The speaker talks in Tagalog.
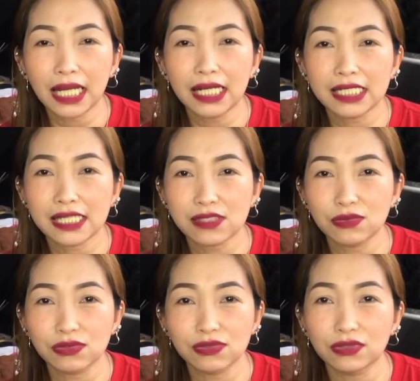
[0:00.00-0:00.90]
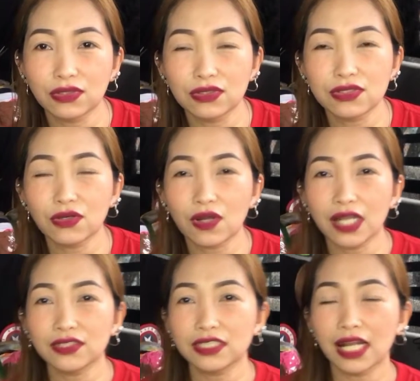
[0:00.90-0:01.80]
ka na sa susunod. So,
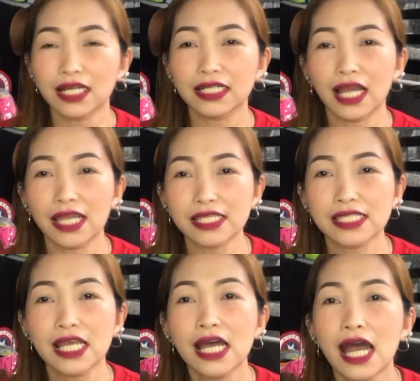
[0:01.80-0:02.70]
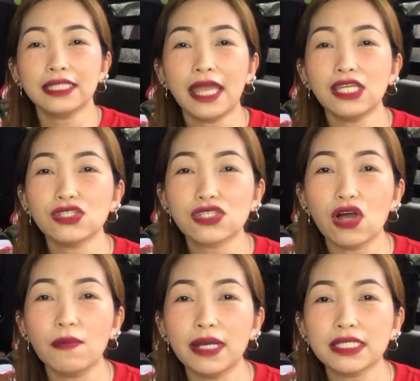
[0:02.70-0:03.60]
ganun lang guys. And thank you
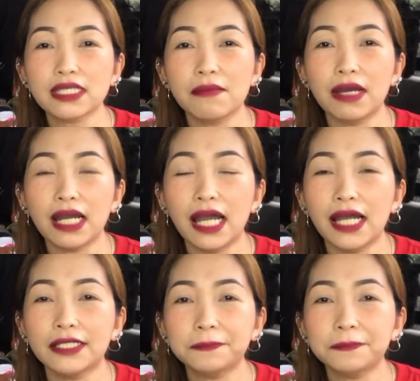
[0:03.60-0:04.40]
so much sa mga